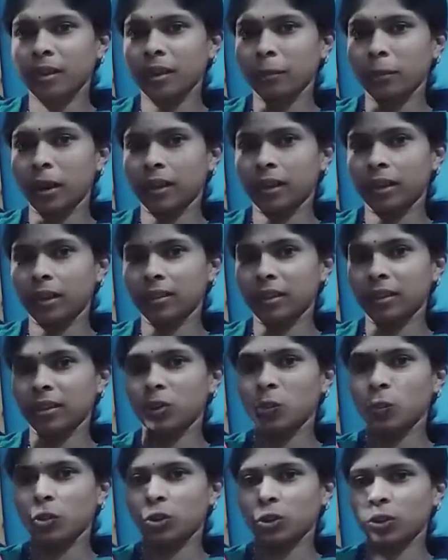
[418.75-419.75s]
ব্যাগটা ঈশার খুব
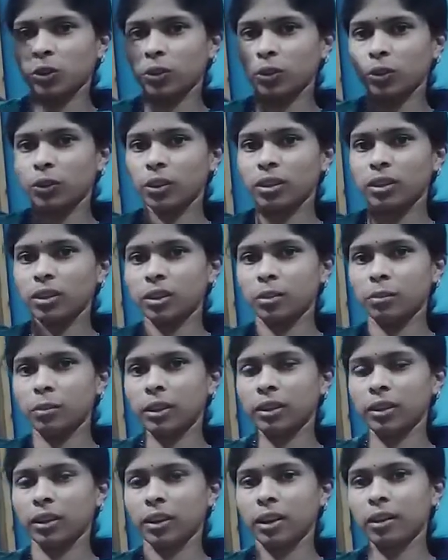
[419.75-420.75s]
পছন্দ হয়েছে
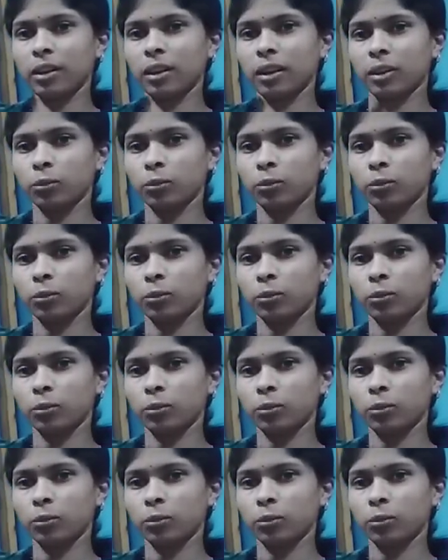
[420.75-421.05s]
ব্যাগটা কেনার